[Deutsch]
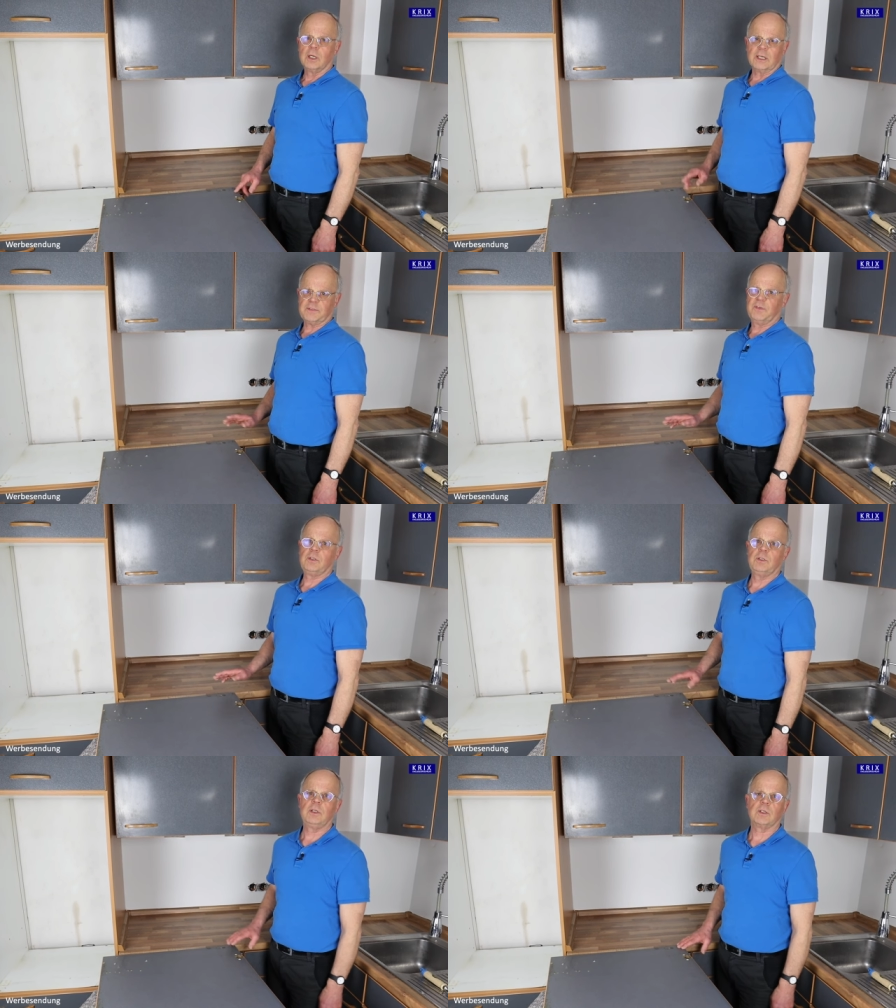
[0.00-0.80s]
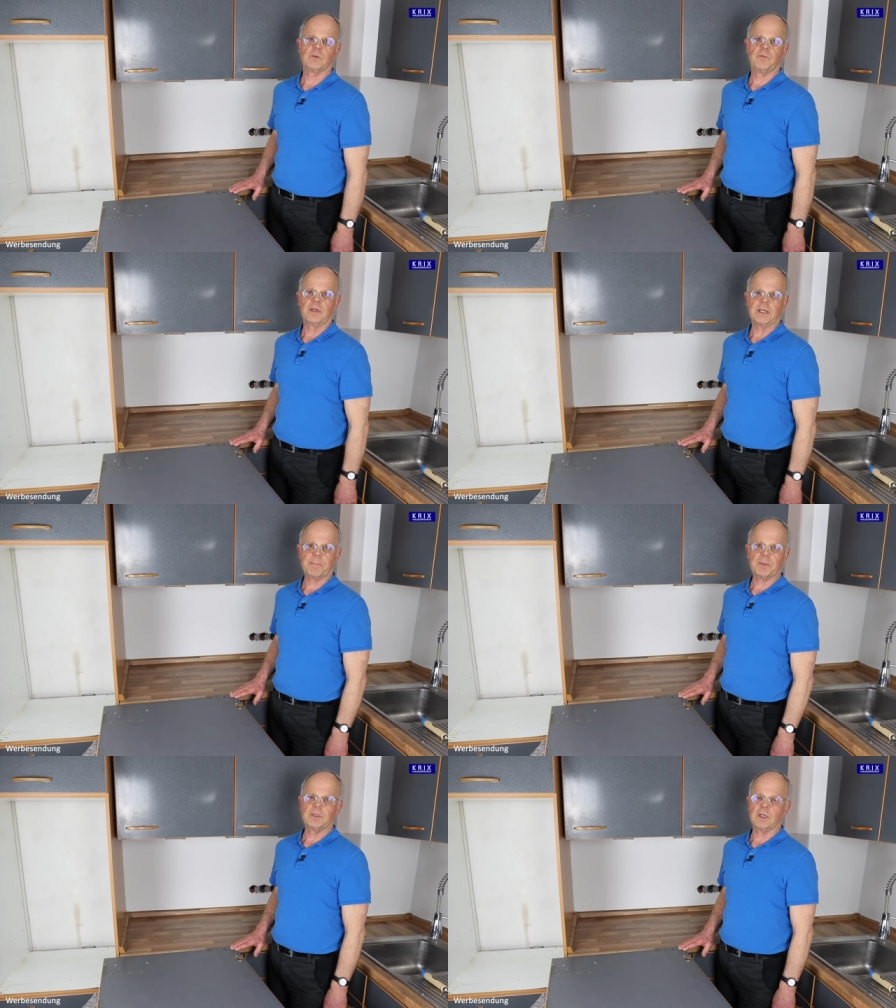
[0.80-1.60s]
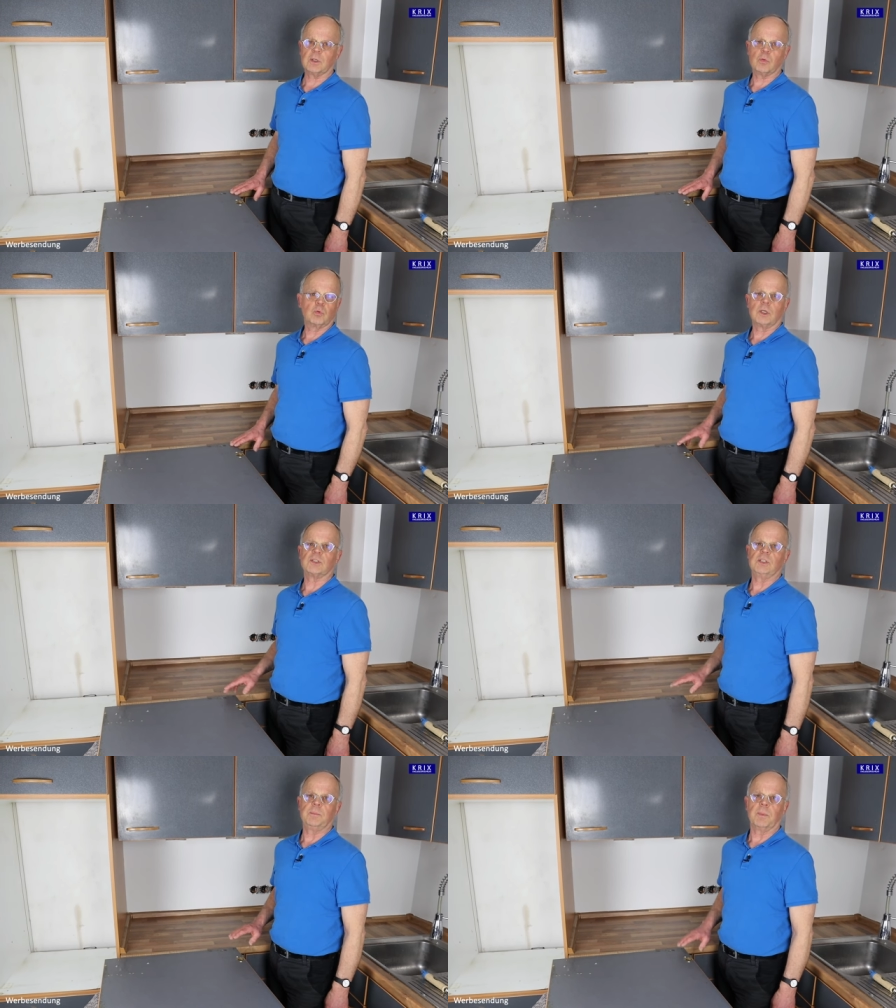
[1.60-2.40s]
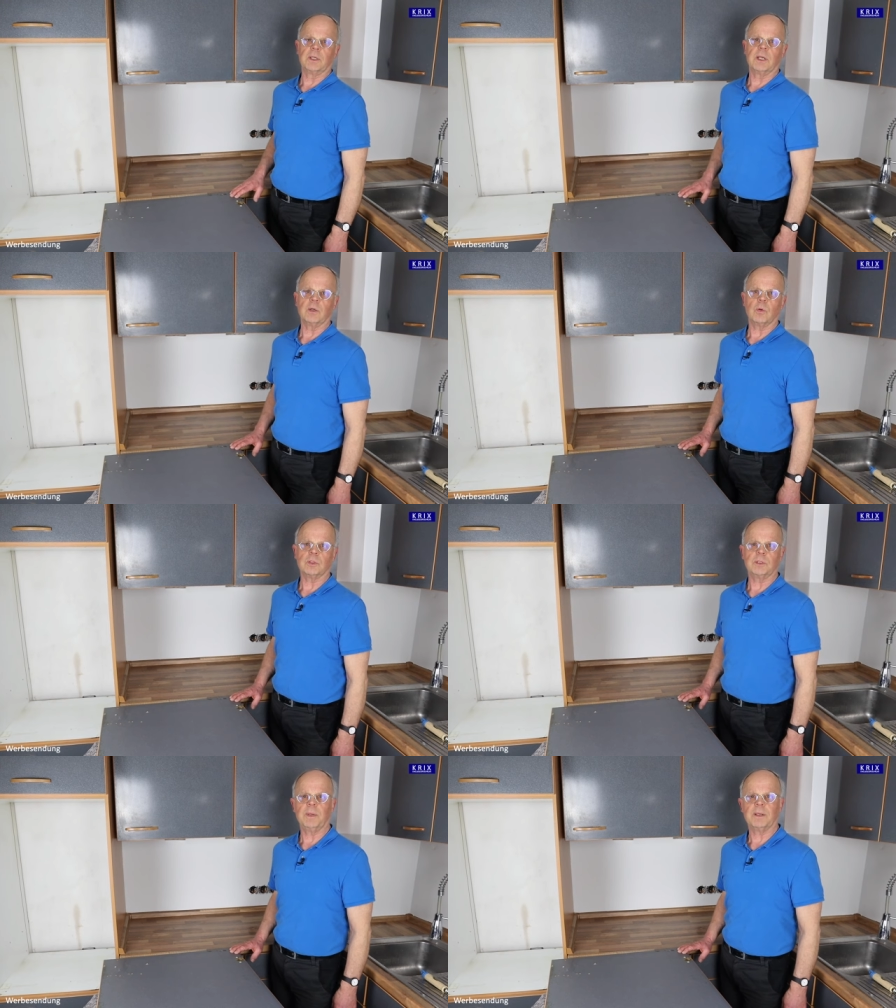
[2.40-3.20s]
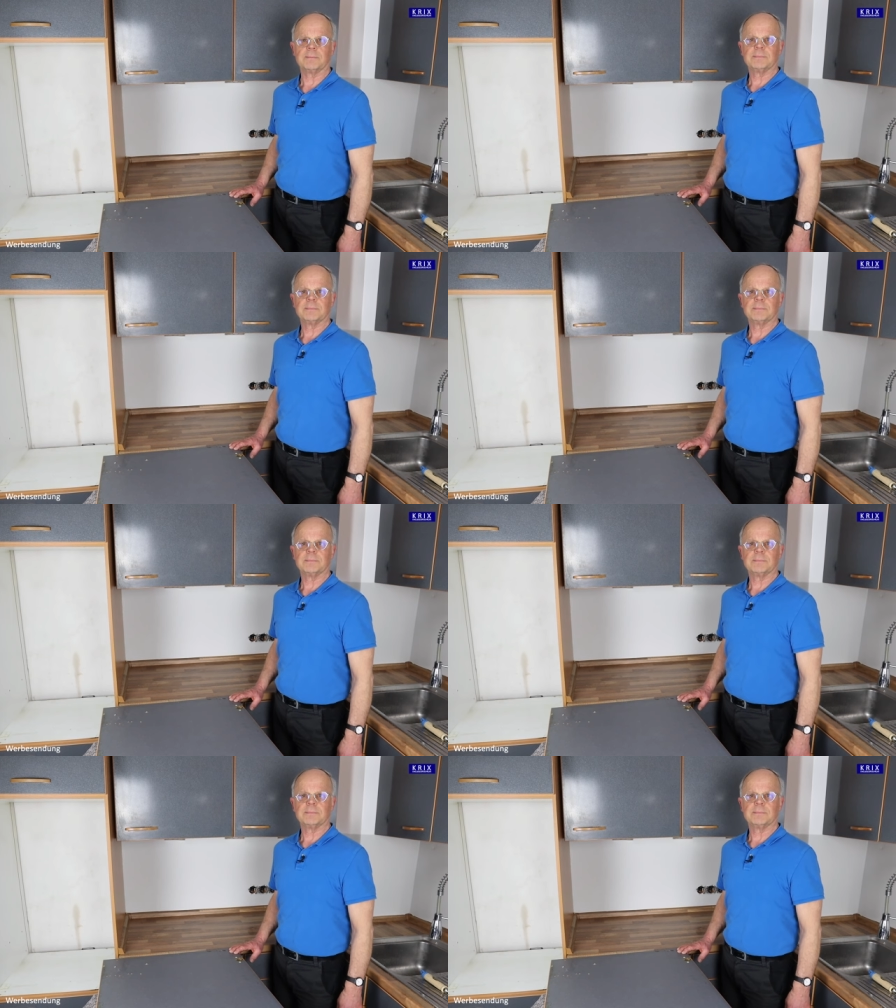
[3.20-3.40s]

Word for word: Das wird hinterher soweit abgedeckt und das sieht man dann auch nicht mehr.